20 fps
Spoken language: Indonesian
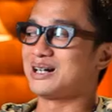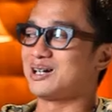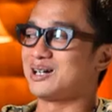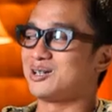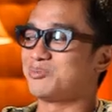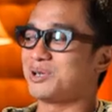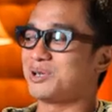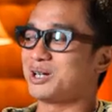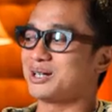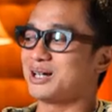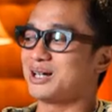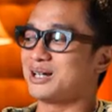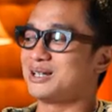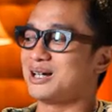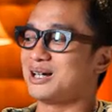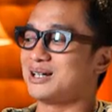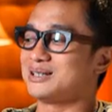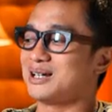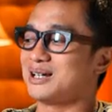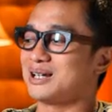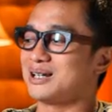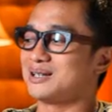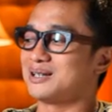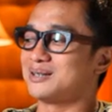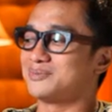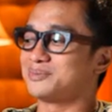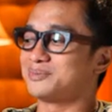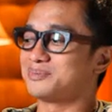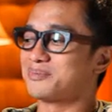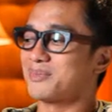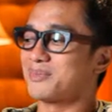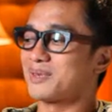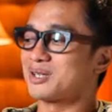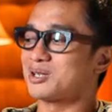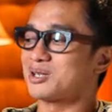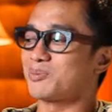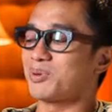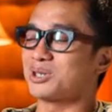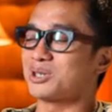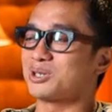Kalau mereka diajarin
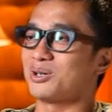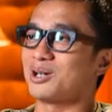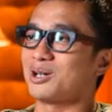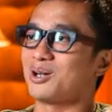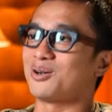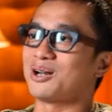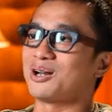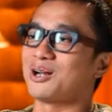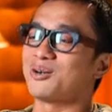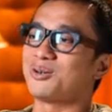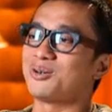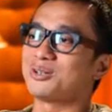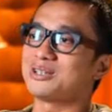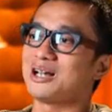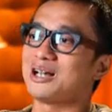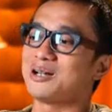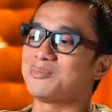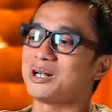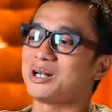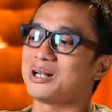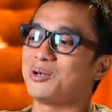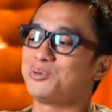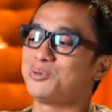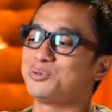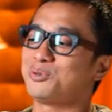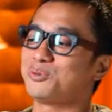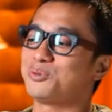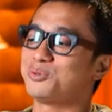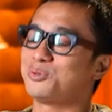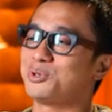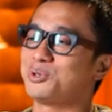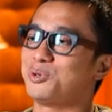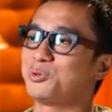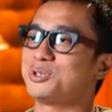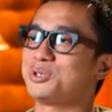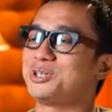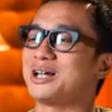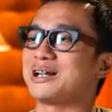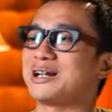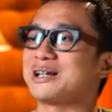seperti orang-orang kota, maka ujung-ujungnya
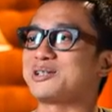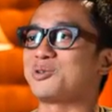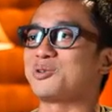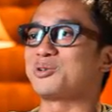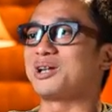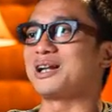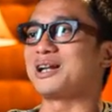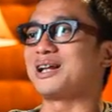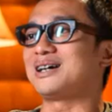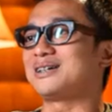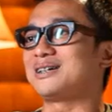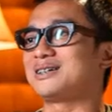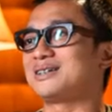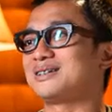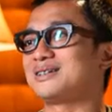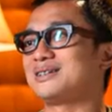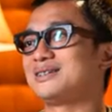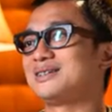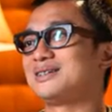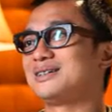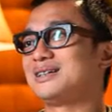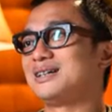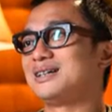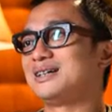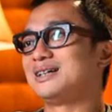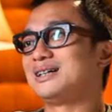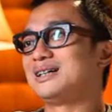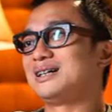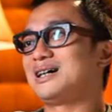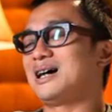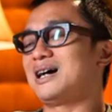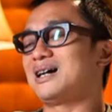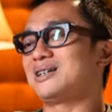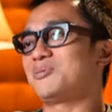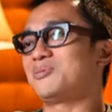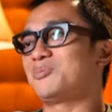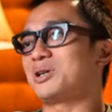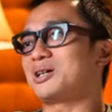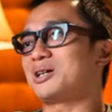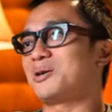ujian nasional lagi.
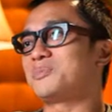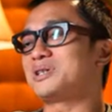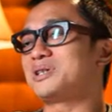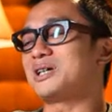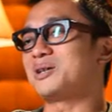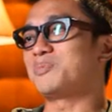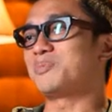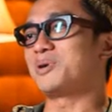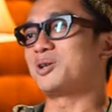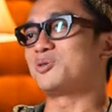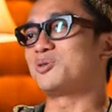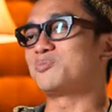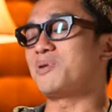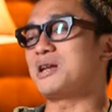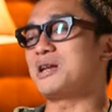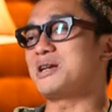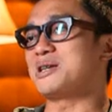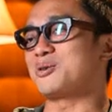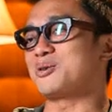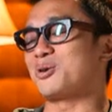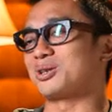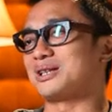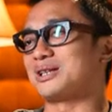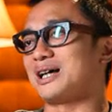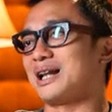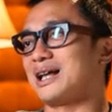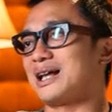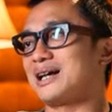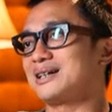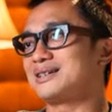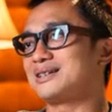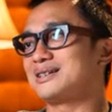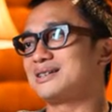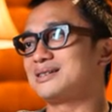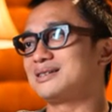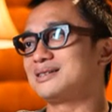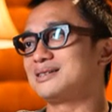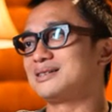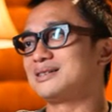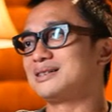Akhirnya mereka mencari penghidupan di kota
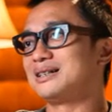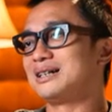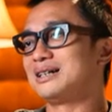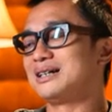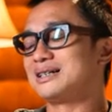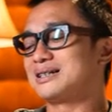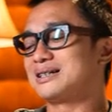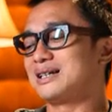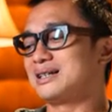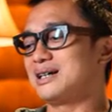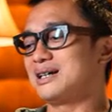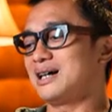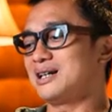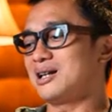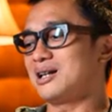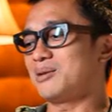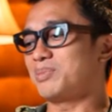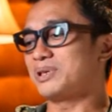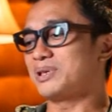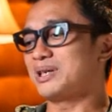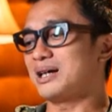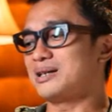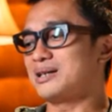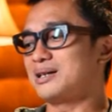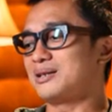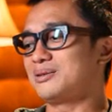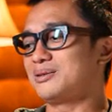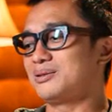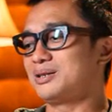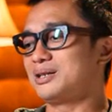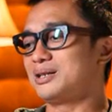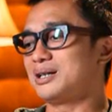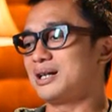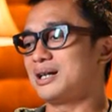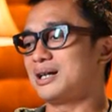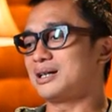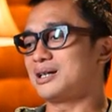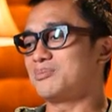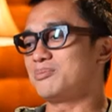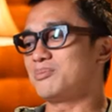lagi. Sehingga anak petani itu tidak
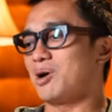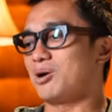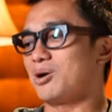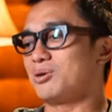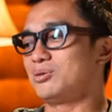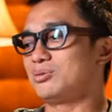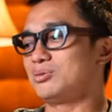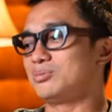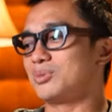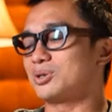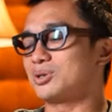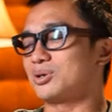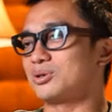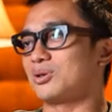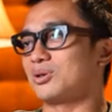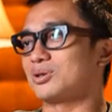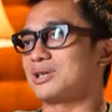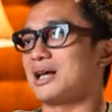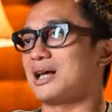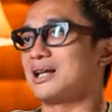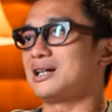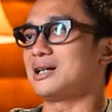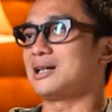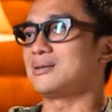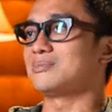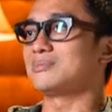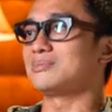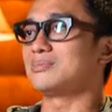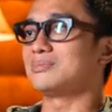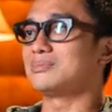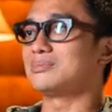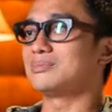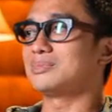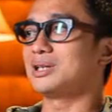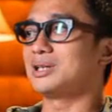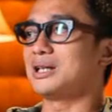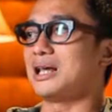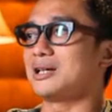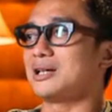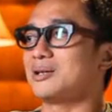lagi mau bercocok tanam,
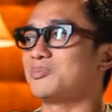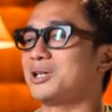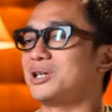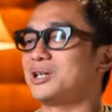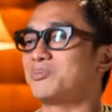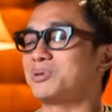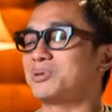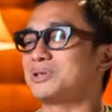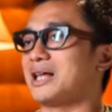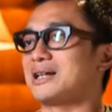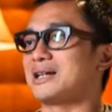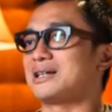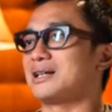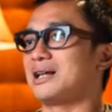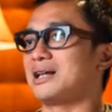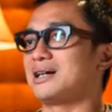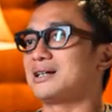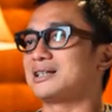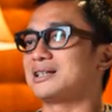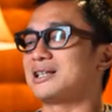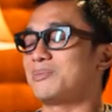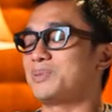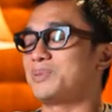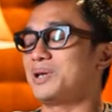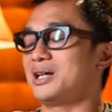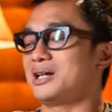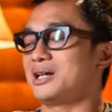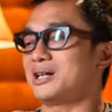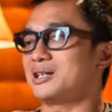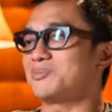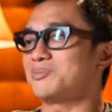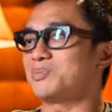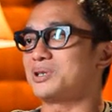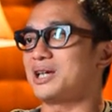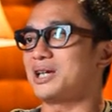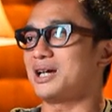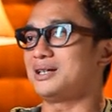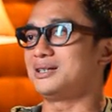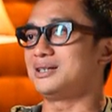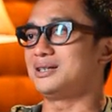tidak ingin menjadi petani lagi, tapi anaknya
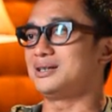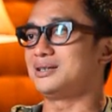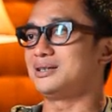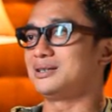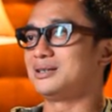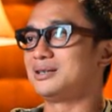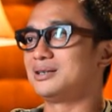penyanyi